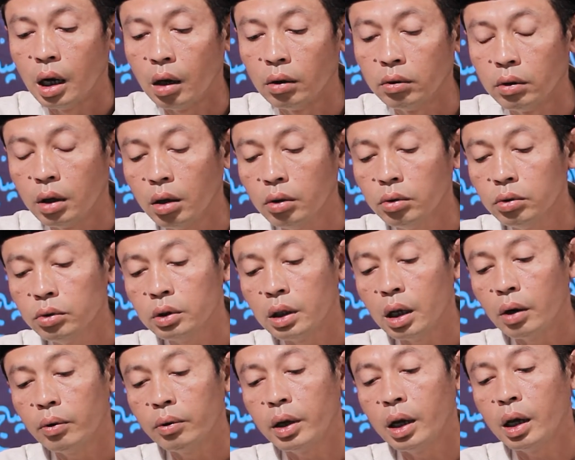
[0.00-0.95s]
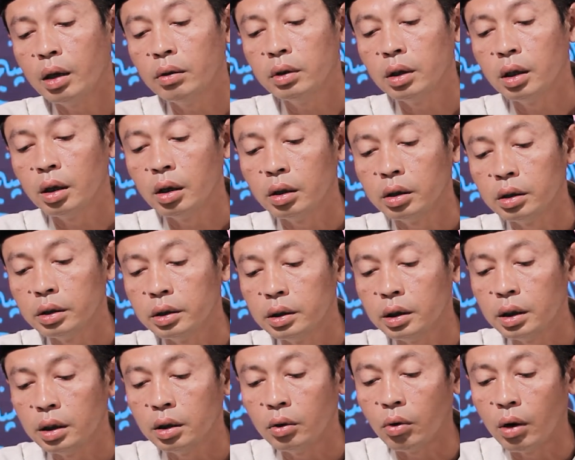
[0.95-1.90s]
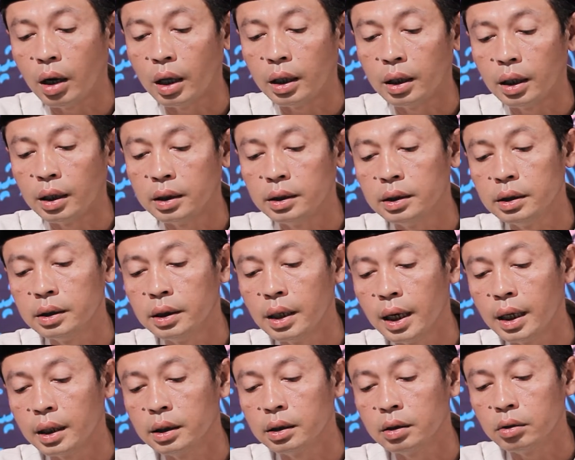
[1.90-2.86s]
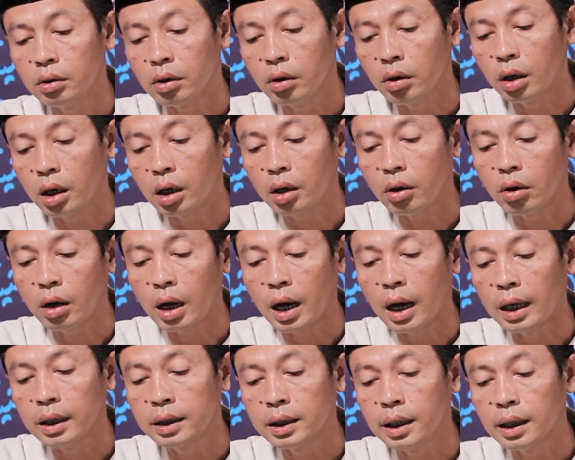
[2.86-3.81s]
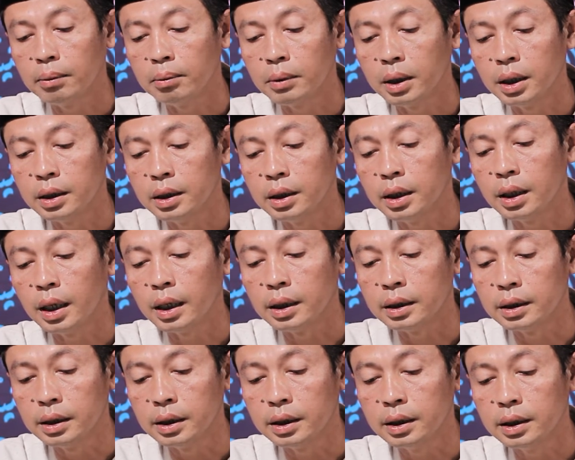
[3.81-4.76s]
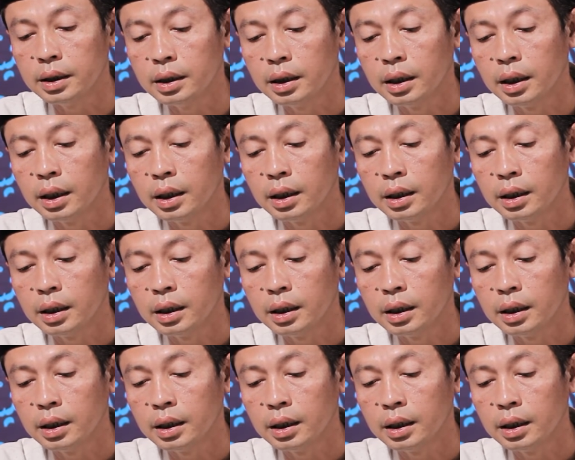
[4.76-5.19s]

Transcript: Allahu tawi Allah iku ala didat khalaqa anda mal iladi